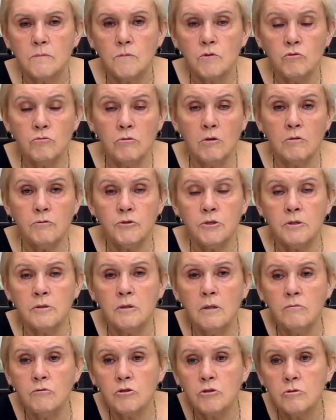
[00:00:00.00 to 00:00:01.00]
Ну, как
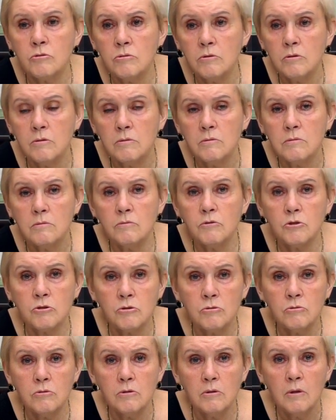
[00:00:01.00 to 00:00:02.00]
всегда, весной.
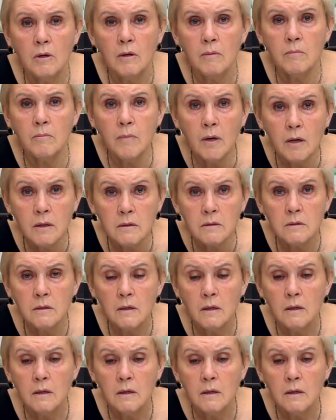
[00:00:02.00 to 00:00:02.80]
Весной. Март.